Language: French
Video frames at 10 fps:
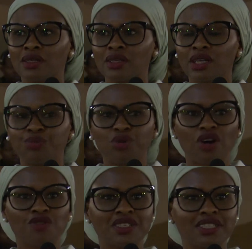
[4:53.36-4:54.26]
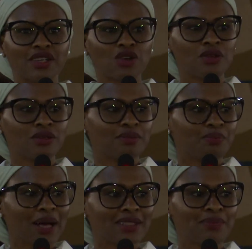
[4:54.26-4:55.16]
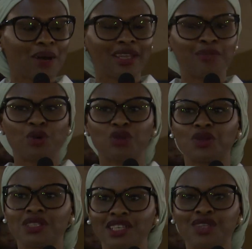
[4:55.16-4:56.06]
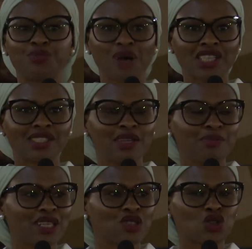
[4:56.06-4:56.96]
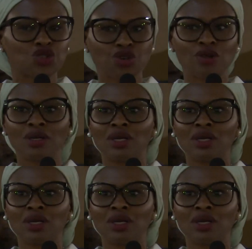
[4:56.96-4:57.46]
ils pourront vous dire que ce n'est pas n'importe qui qui peut acheter une maison seule